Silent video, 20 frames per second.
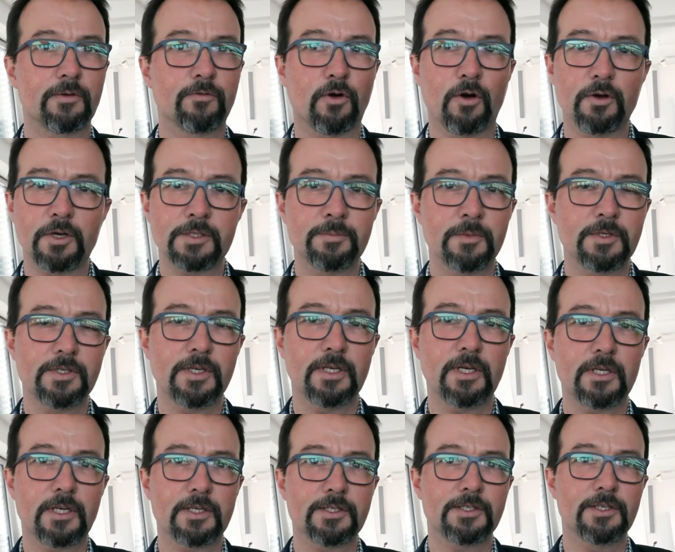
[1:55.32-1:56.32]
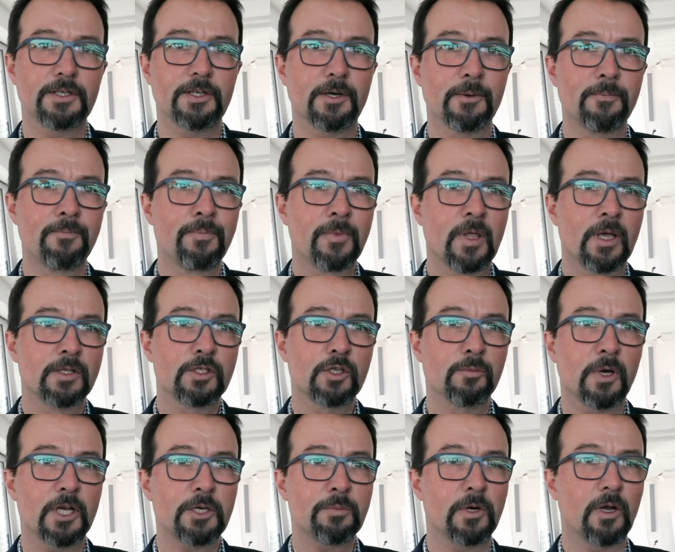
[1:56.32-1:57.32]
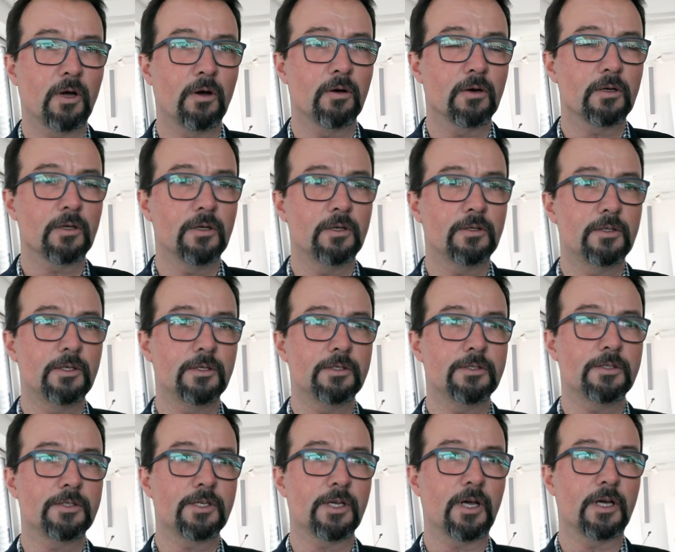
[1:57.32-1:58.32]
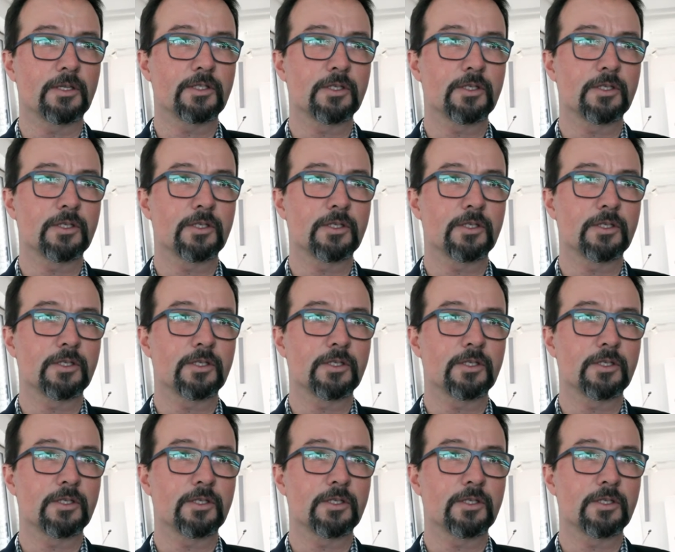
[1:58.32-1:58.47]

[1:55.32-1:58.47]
freut es mich sehr, dass hier zum Beispiel auch äh, dieses Jahr